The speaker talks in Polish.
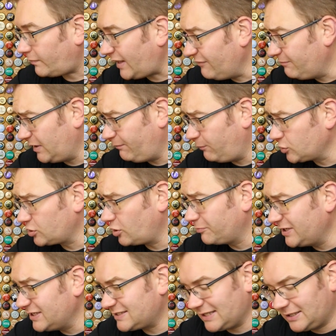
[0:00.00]
Wbrew pozorom
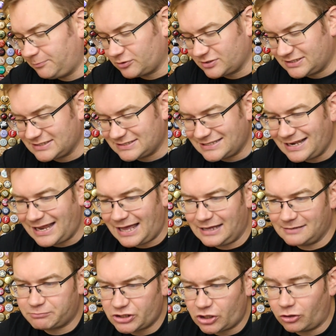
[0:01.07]
nie jest taki prosty styl,
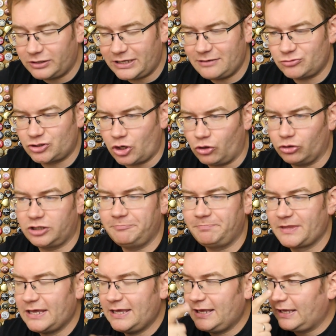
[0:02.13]
a przekonałem się o tym
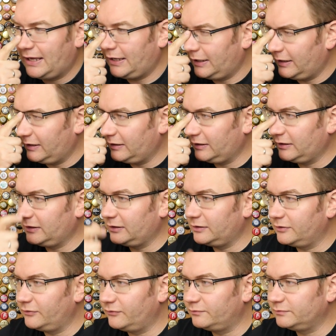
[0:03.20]
e,
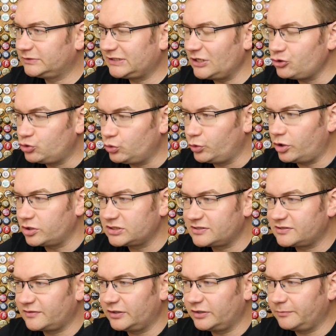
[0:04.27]

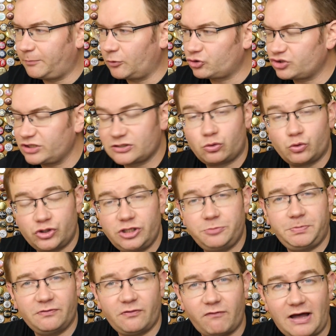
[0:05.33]
sędziując e, podczas kuźni
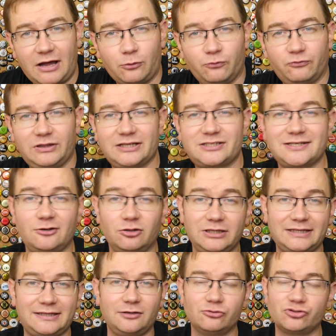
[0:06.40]
piwowarów. Dlaczego?
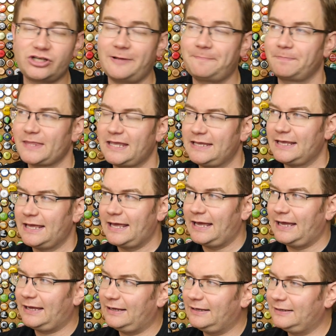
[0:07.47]
Dlatego, że
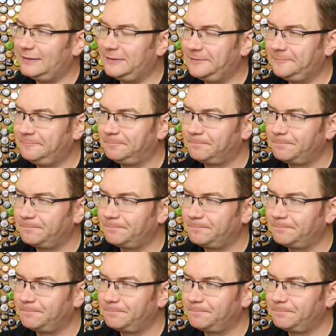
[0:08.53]
e,